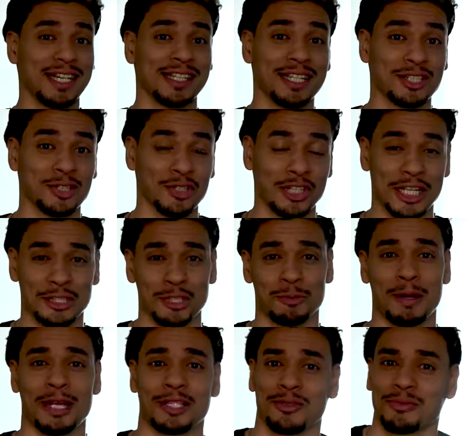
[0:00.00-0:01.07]
Anderson y esto es
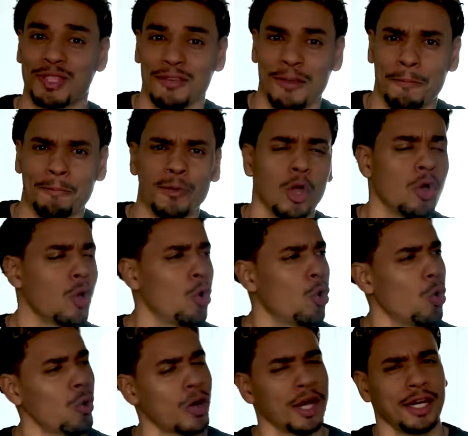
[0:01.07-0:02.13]
Blackstone TV.
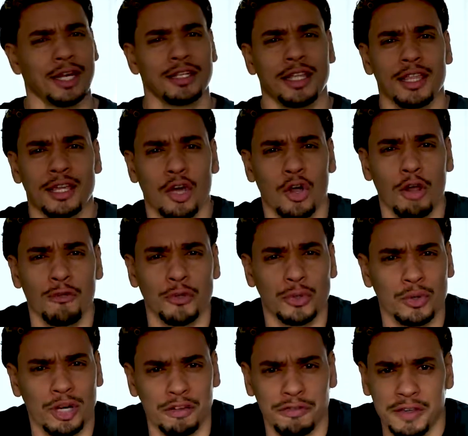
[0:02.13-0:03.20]
Un canal dedicado a la
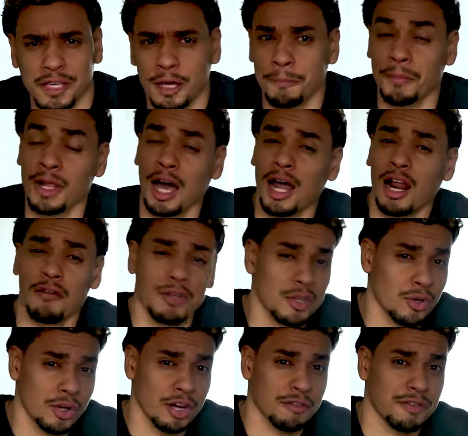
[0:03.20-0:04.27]
fotografía, a la
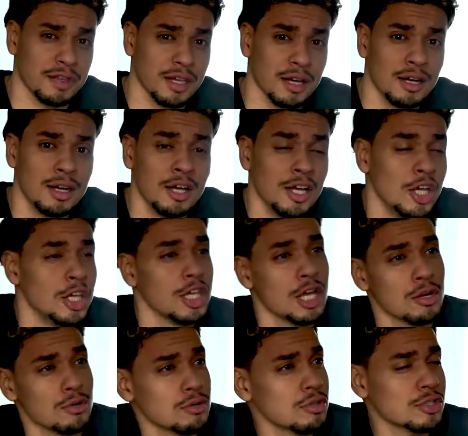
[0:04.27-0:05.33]
videografía, y
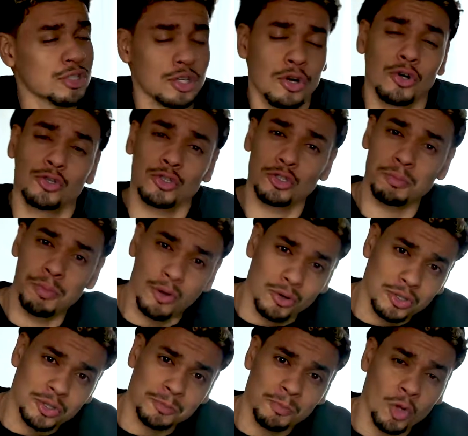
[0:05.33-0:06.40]
algunos que otros
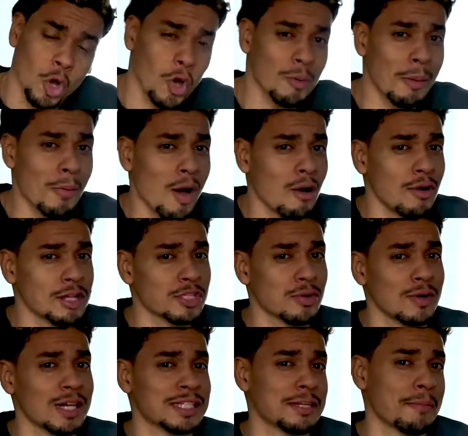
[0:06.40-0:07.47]
blogs. Hoy vamos a hablar
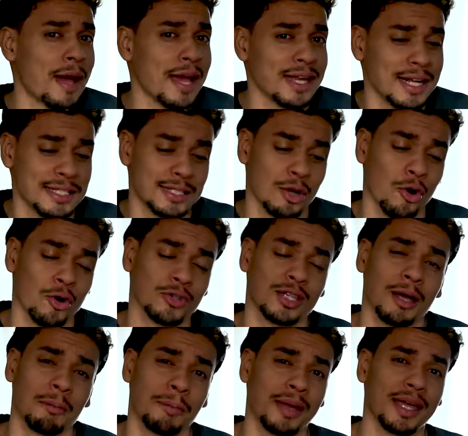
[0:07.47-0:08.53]
sobre las imágenes
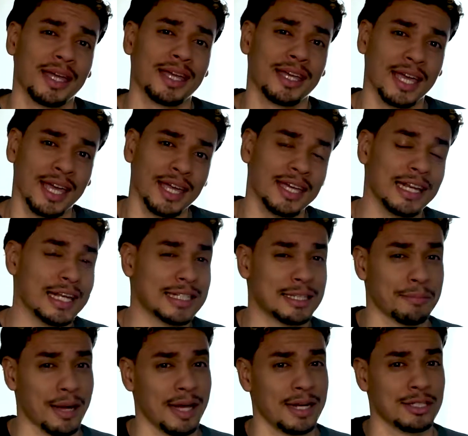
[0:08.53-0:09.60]
JPG y las
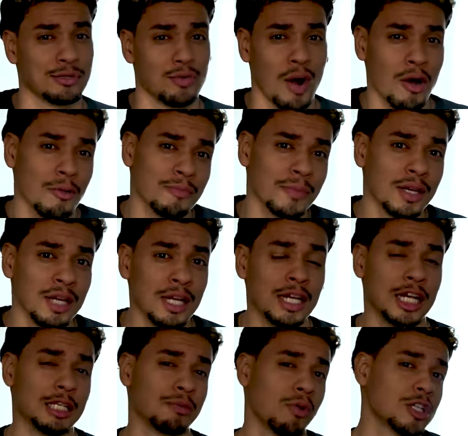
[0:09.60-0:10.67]
imágenes RAW.
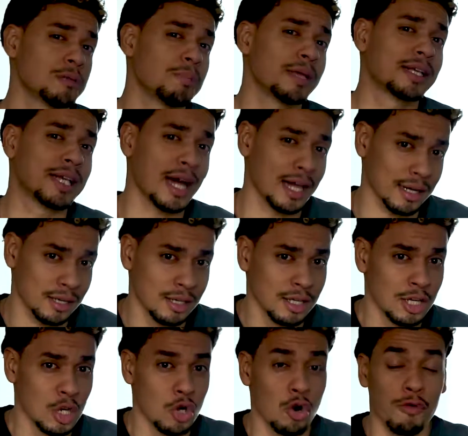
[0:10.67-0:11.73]
Les voy a explicar
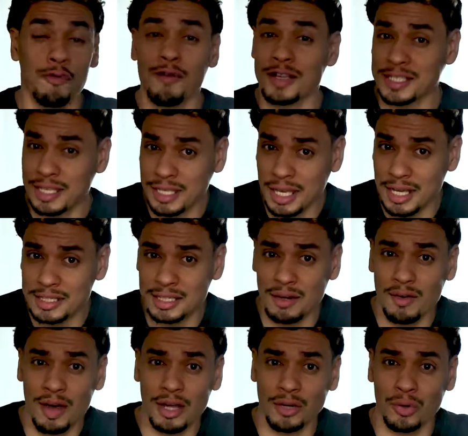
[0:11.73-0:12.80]
lo fácil que es
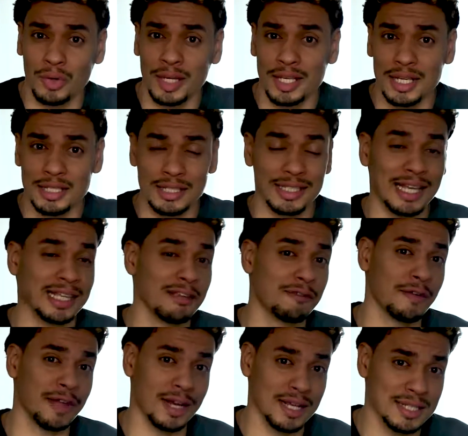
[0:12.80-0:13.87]
trabajar con ellas, la
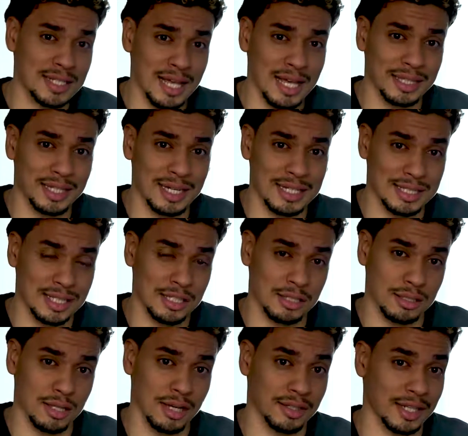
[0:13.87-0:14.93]
diferencia entre estas,
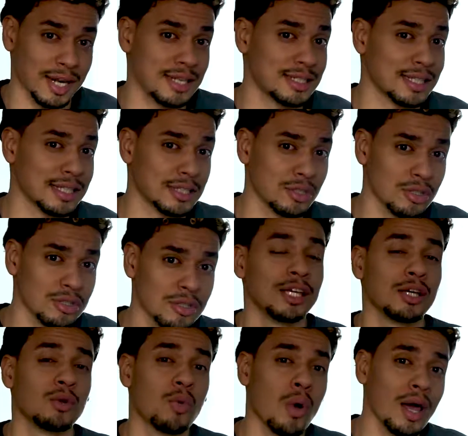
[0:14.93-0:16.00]
entre estas dos
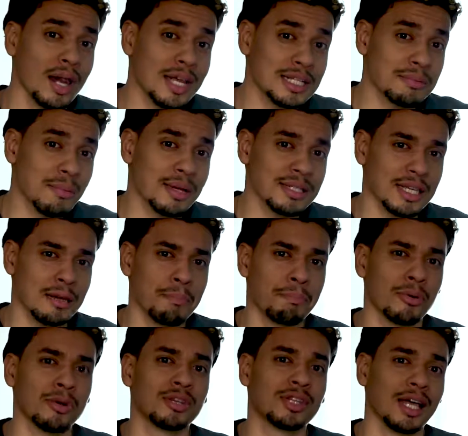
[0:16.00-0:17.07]
y cuál es más
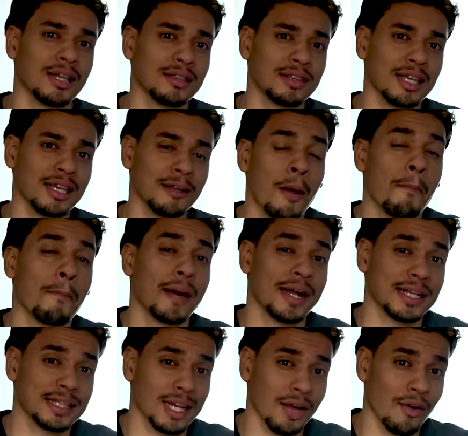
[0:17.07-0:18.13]
importante
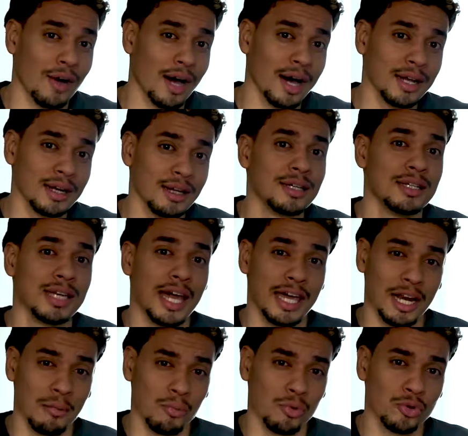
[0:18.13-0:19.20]
para trabajar
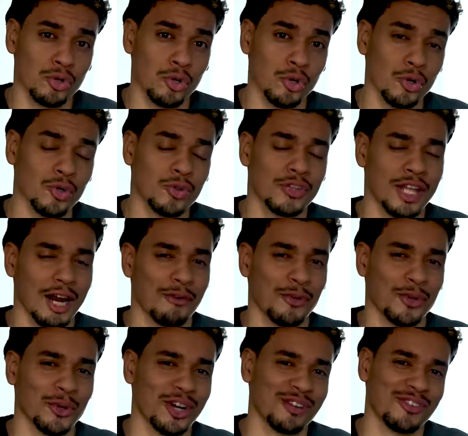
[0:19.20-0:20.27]
en el mundo de la
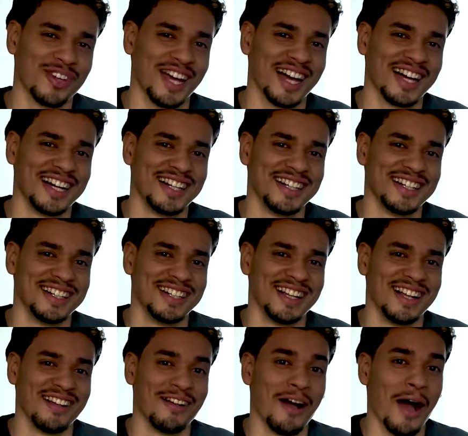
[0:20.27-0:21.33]
fotografía.
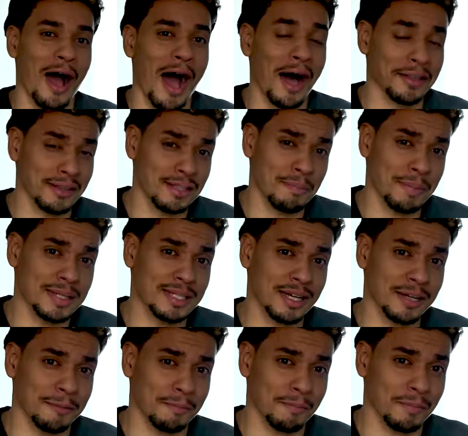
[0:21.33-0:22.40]
Antes de
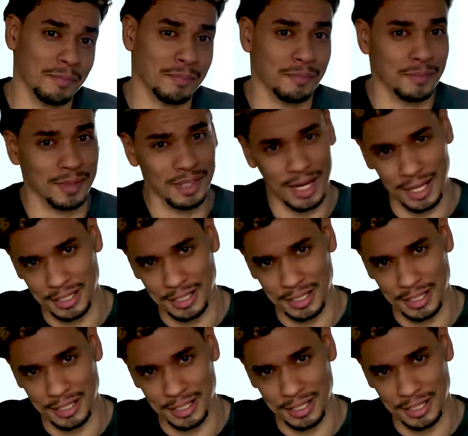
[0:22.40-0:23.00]
empezar, la